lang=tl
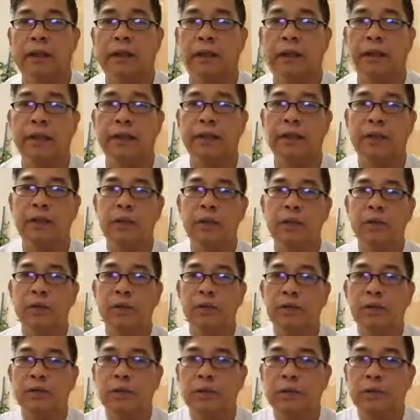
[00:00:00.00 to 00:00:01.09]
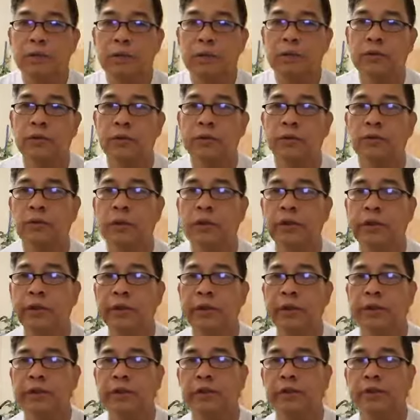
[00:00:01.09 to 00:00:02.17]
Hello, good morning,
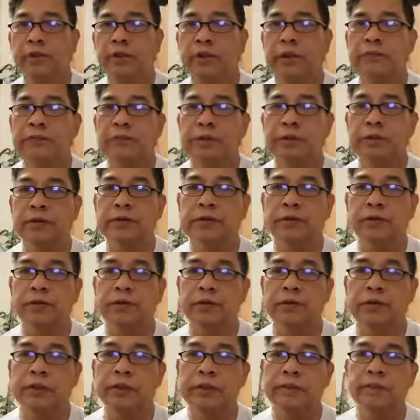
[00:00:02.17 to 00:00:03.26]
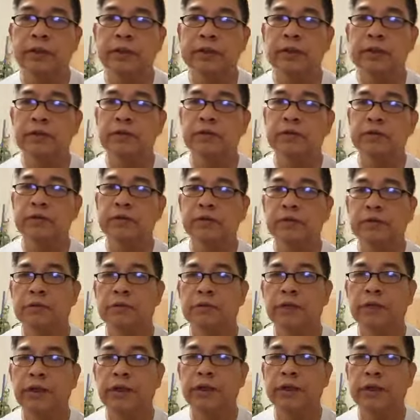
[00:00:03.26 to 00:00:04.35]
good afternoon, good evening to
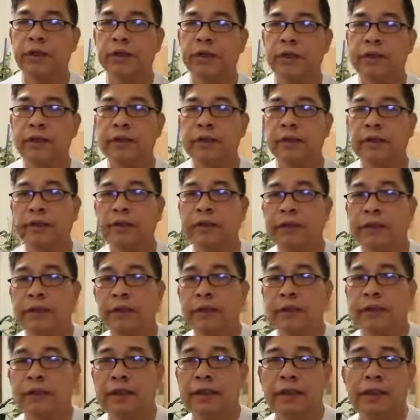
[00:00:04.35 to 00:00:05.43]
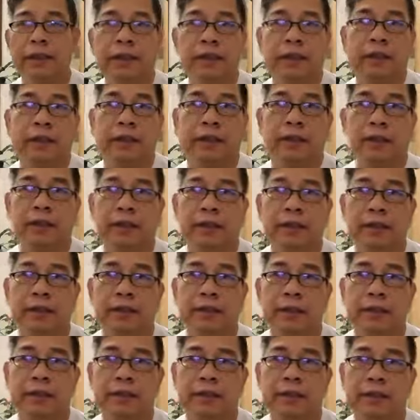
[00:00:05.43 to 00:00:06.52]
all. Uh,
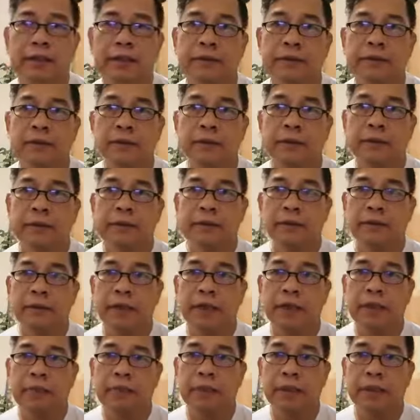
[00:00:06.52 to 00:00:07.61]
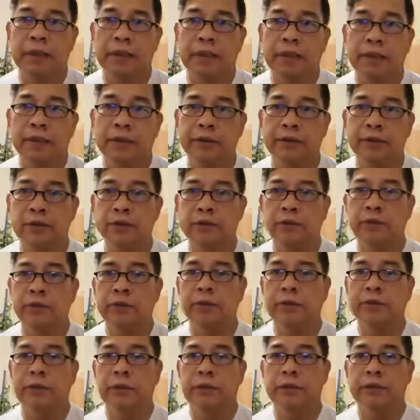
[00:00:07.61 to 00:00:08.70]
siya nga pala, na-introduce ko
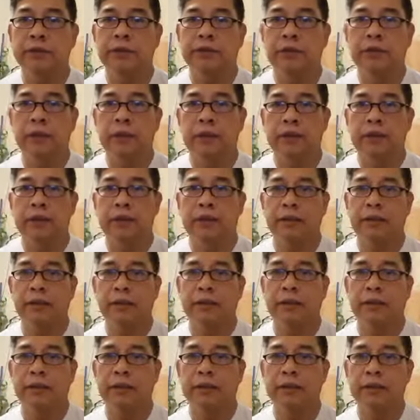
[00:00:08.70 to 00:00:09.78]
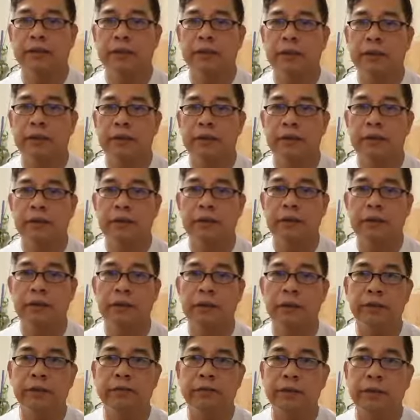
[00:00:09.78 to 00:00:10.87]
sa inyo ang aking uh, channel, Lay
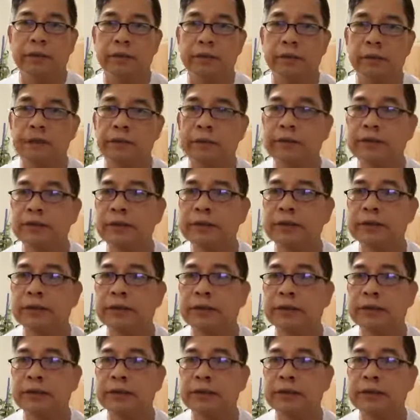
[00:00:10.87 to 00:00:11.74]
Thunders,